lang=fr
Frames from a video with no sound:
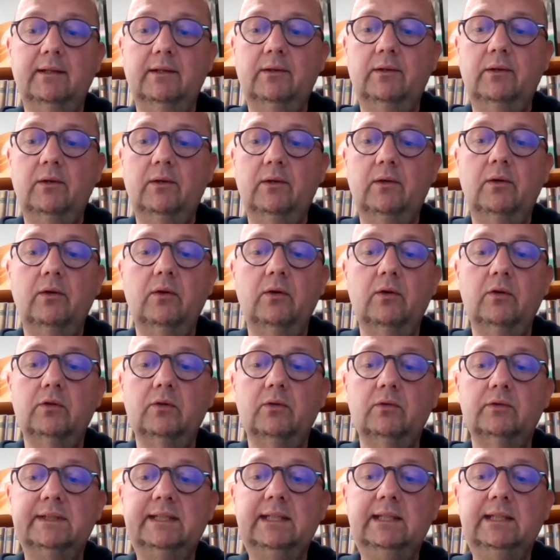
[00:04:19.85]

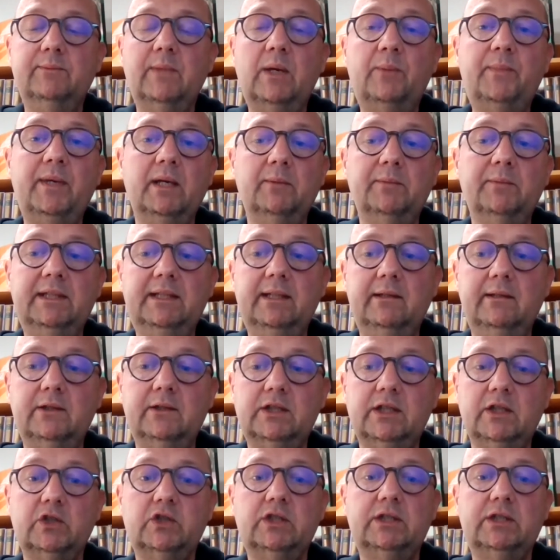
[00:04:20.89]
ce qui m'a permis d'aller
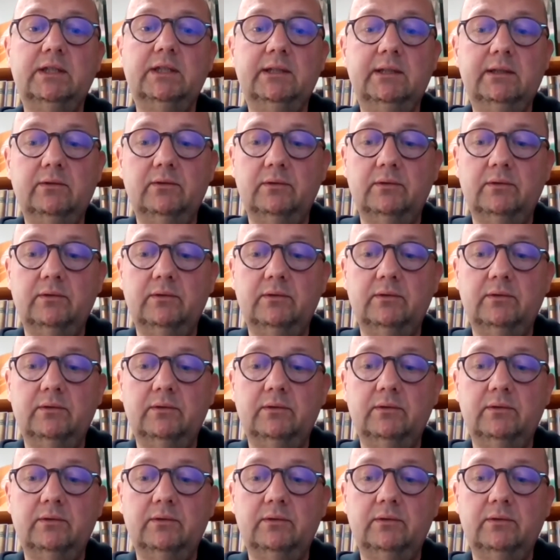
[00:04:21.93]
chercher